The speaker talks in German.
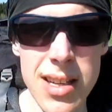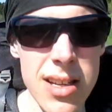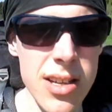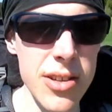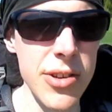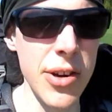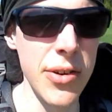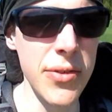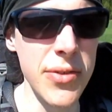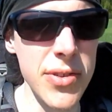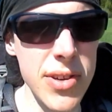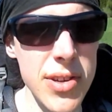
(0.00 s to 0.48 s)

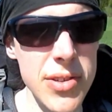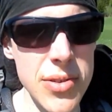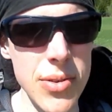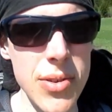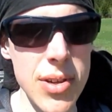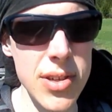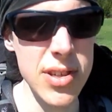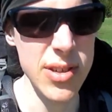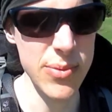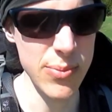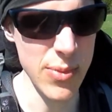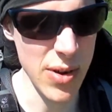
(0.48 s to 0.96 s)
Ich hoffe, das
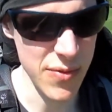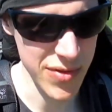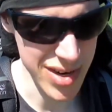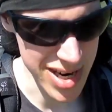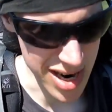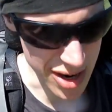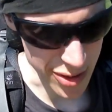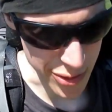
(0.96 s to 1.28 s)
hört dann mal wieder